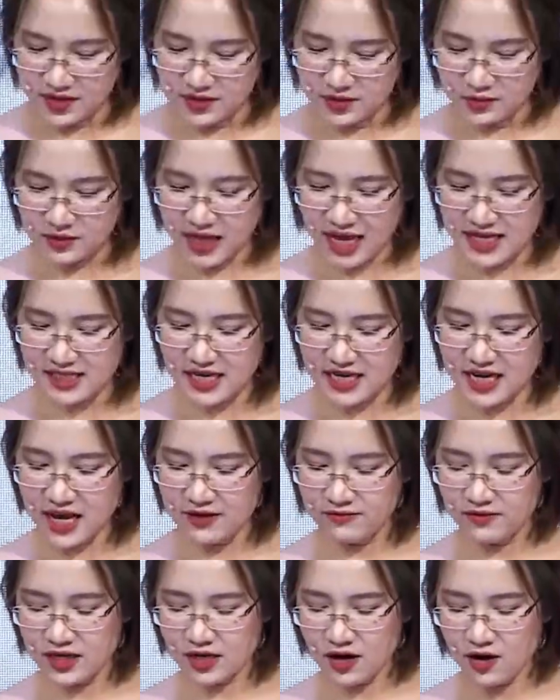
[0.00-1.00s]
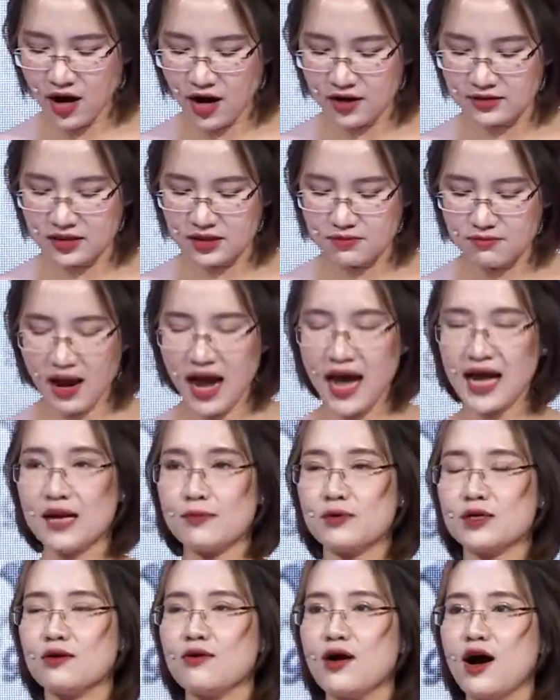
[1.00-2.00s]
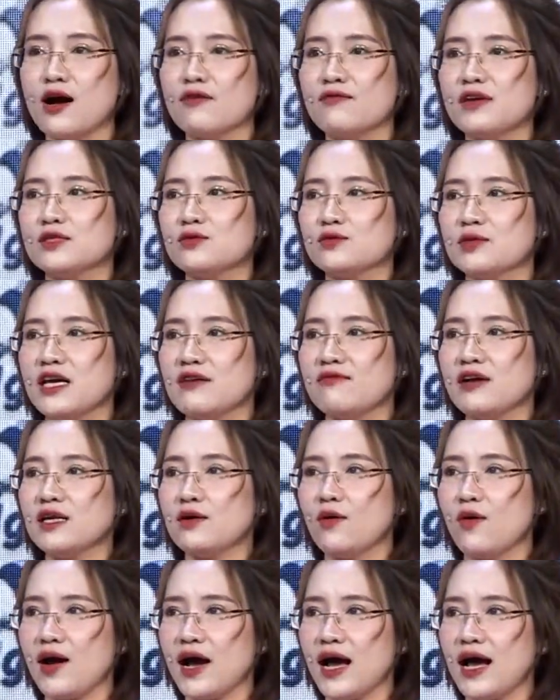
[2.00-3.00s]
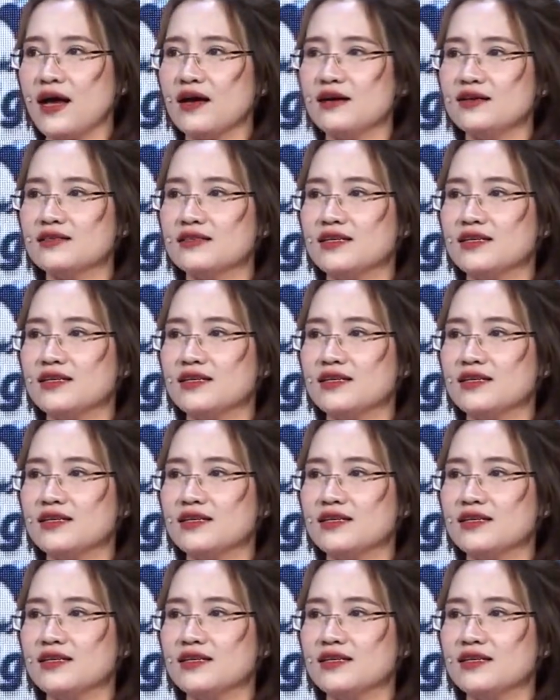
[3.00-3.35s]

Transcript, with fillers: Chúng ta sẽ đến với câu hỏi thứ ba là một câu hỏi về chủ đề văn hóa.